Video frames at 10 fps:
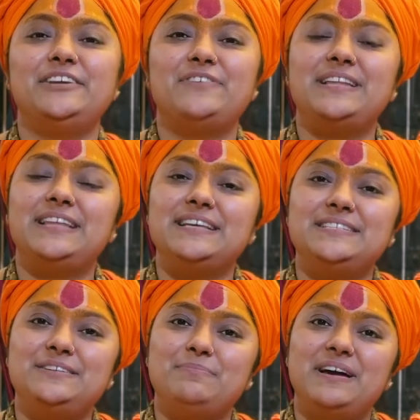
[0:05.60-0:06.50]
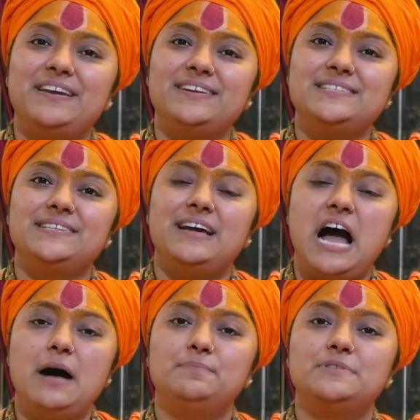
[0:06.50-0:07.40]
देवा दास जी महाराज
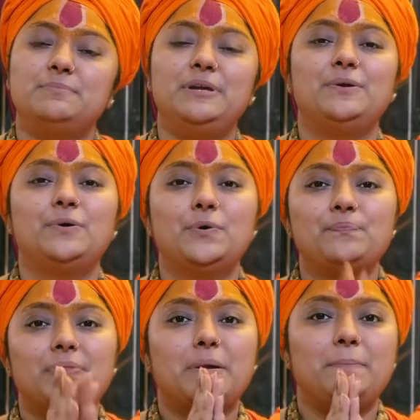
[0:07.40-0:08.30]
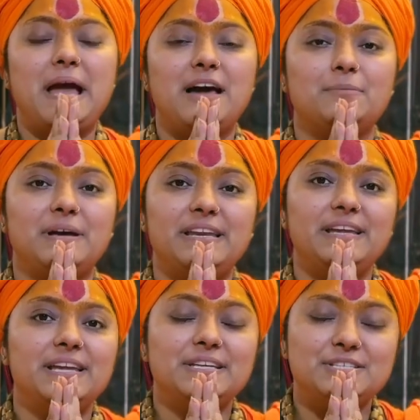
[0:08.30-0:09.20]
आप सभी को प्यार
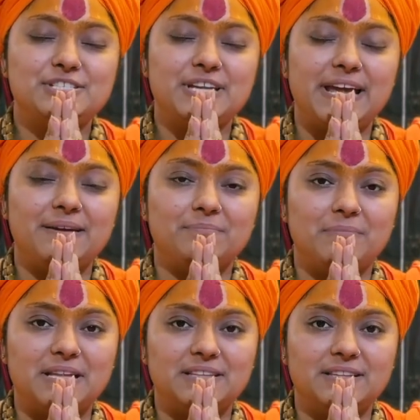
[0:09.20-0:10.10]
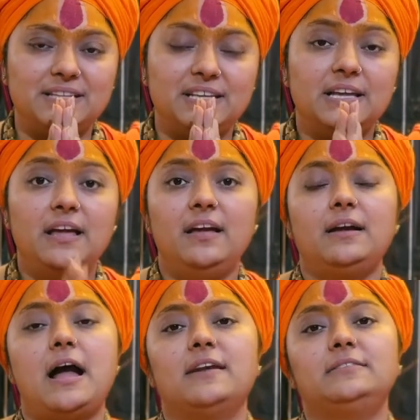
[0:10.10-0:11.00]
भरी जय माता दी
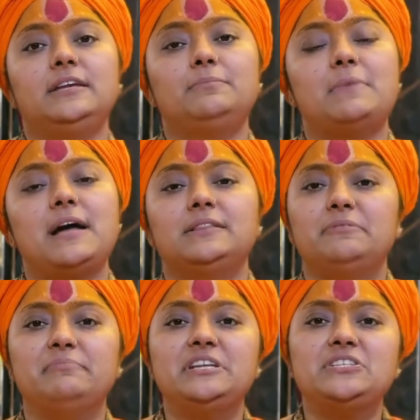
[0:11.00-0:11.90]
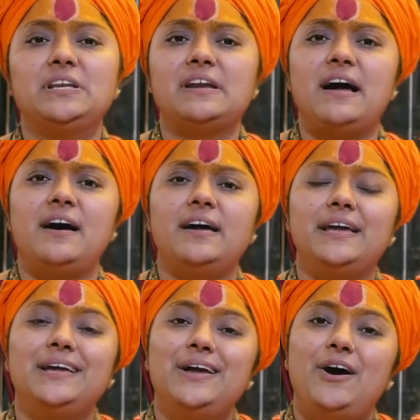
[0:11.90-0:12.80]
कार्तिक महात्म में चल रहा है
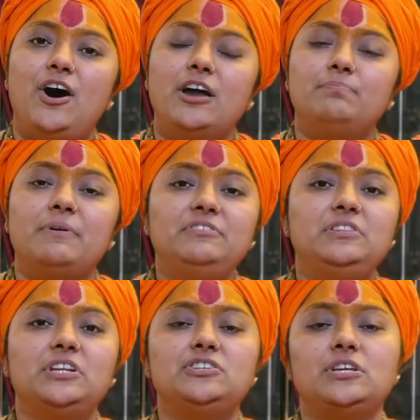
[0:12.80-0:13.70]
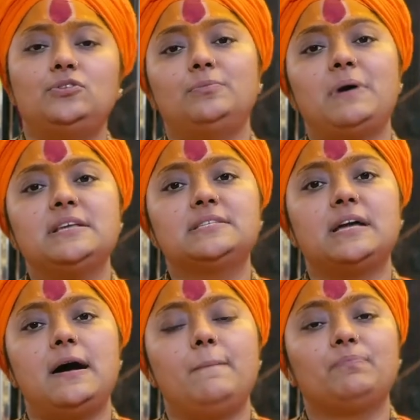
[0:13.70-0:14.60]
और पवित्र चतुर्मास
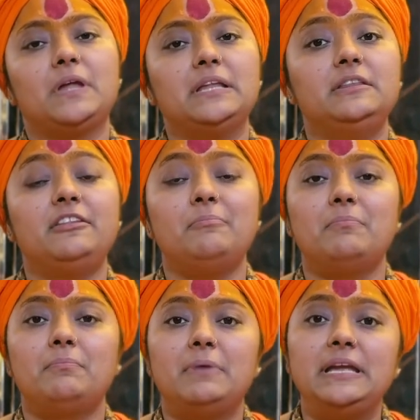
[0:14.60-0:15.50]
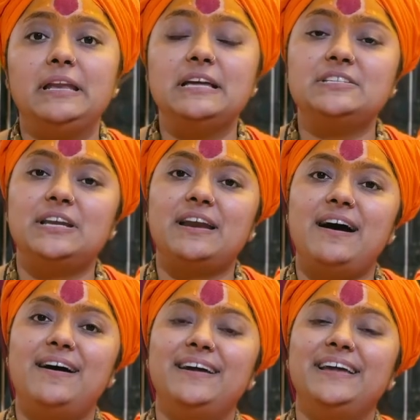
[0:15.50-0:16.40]
का अंतिम महीना चल
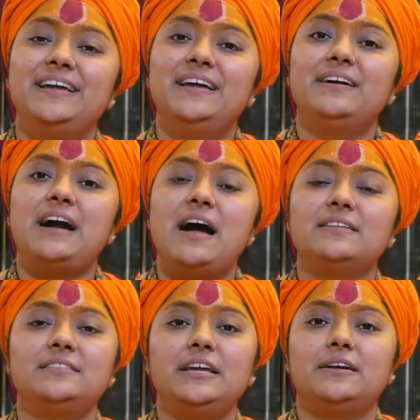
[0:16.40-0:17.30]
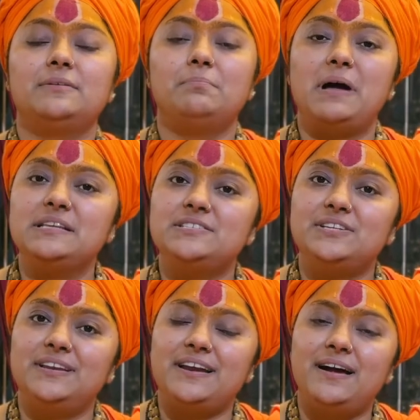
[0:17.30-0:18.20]
रहा है कार्तिक मास
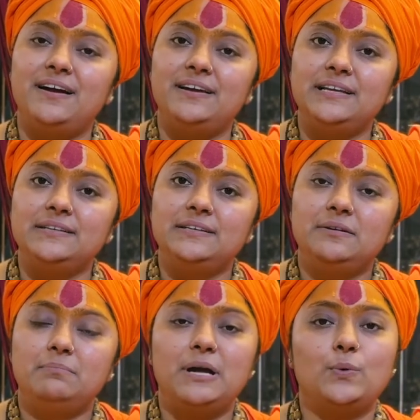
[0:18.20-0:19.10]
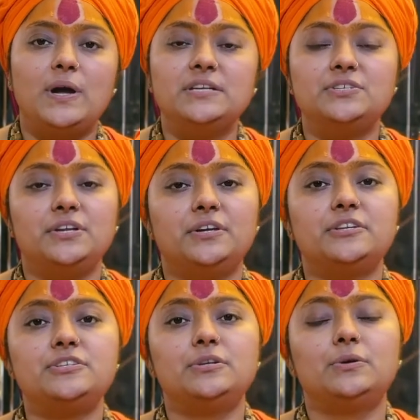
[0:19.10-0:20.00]
चल रहा है भगवान श्री
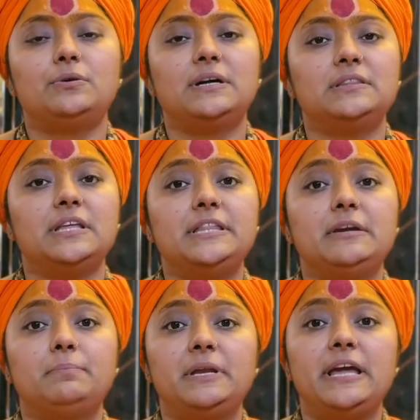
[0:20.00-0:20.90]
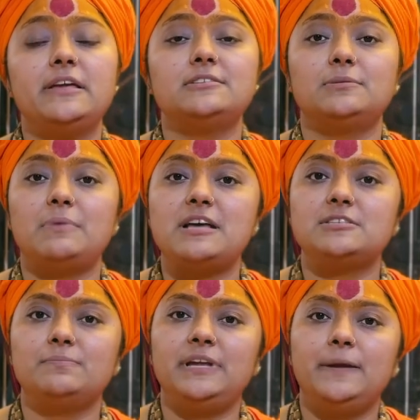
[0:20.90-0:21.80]
कृष्ण को अत्यधिक प्रिय इस मास
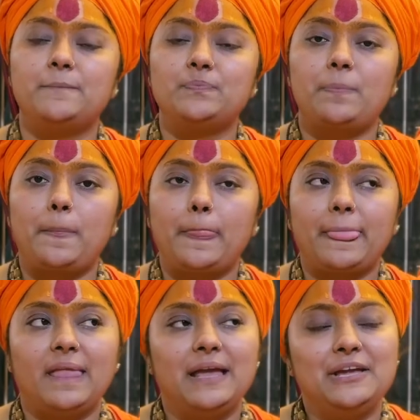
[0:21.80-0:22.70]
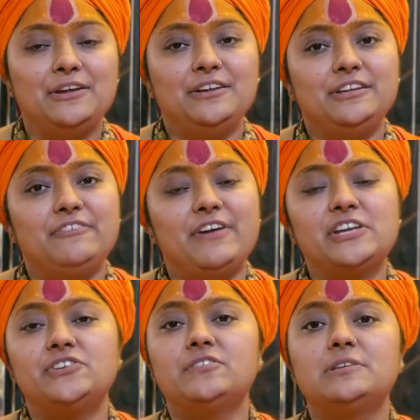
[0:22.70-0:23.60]
में ये
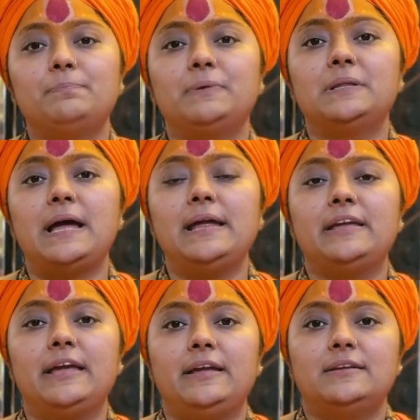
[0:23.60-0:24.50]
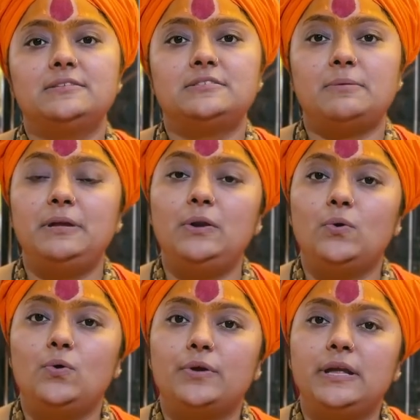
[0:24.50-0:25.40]
वैष्णव संप्रदाय के सभी
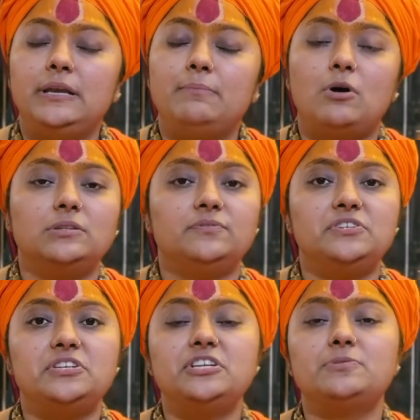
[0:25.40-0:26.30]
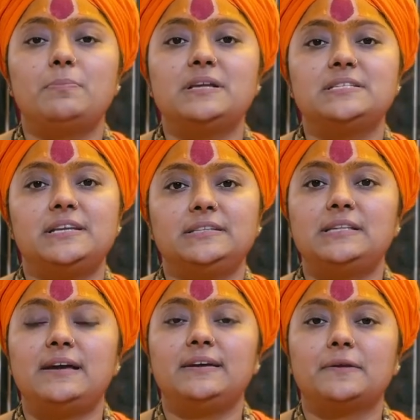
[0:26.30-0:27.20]
लोगों के लिए बहुत विशेष मास
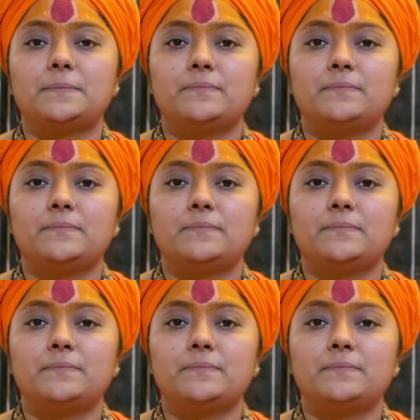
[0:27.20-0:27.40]
रहता है